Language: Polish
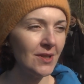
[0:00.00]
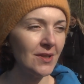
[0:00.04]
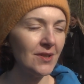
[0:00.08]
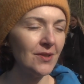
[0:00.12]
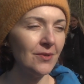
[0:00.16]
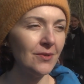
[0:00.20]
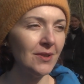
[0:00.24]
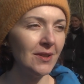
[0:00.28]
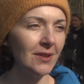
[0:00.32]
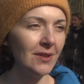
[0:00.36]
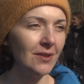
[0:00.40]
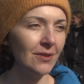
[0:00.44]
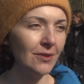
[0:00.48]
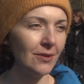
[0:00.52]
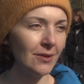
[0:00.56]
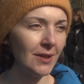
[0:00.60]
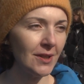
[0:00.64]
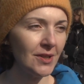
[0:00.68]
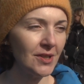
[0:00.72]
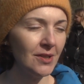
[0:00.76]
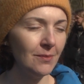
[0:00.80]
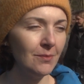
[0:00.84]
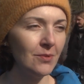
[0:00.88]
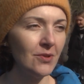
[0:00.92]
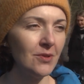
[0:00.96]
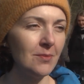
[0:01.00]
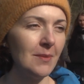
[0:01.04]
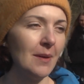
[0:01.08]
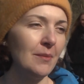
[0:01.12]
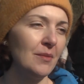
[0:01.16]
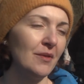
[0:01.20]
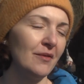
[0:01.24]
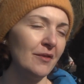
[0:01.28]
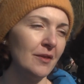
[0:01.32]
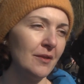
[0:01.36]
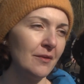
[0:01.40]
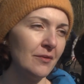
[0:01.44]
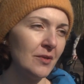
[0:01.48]
Jest to nie tylko Racibórz,
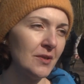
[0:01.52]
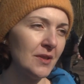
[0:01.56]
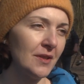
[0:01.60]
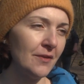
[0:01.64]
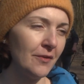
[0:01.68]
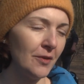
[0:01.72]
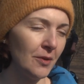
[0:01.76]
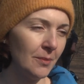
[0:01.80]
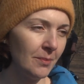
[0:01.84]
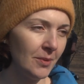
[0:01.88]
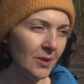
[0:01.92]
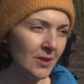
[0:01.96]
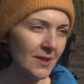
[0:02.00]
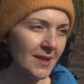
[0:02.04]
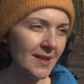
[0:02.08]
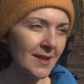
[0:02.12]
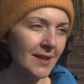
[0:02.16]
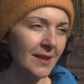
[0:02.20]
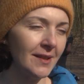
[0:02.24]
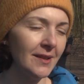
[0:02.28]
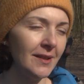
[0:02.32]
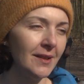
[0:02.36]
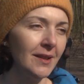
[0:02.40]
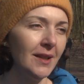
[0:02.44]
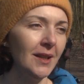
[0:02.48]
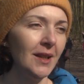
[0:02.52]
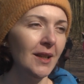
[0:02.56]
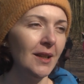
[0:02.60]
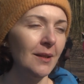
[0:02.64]
mamy województwo opolskie,